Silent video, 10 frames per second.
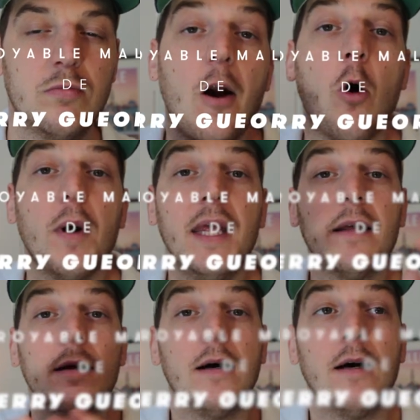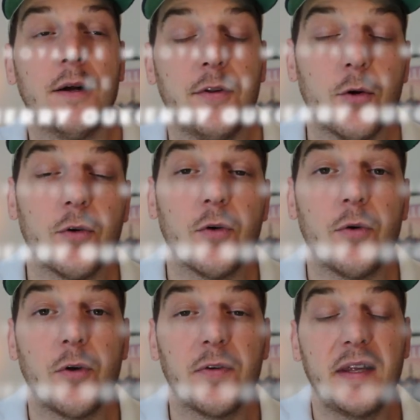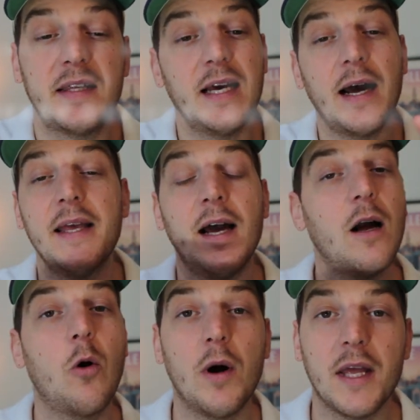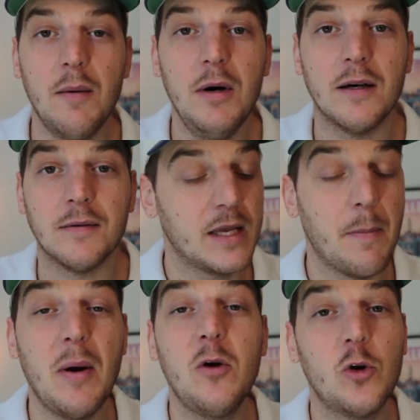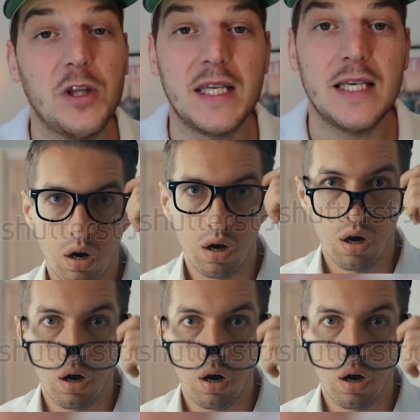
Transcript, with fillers: Alors oui, euh, dans, dans, cette carrière incroyable, il n'y a pas eu que des titres.